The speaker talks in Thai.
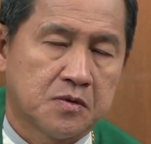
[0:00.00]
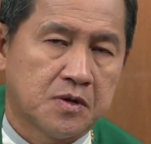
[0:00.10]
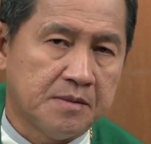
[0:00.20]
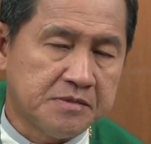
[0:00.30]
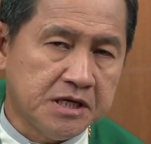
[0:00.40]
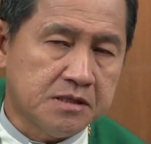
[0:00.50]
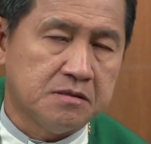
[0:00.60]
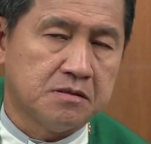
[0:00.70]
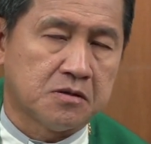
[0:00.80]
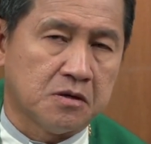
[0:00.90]
ความคิด
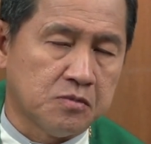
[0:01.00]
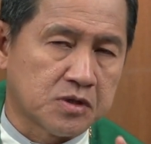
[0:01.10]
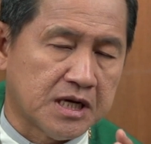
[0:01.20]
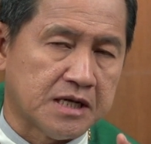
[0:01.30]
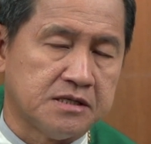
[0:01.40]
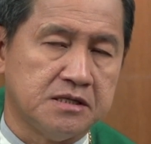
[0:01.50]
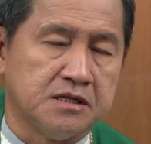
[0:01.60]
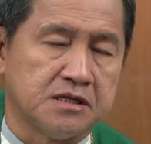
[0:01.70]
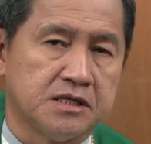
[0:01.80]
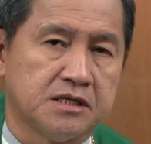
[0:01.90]
ของบทอ่านที่ห
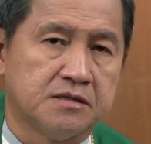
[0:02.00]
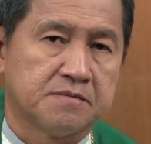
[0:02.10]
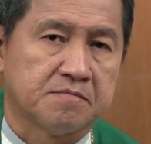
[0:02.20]
นึ่งเนี่ย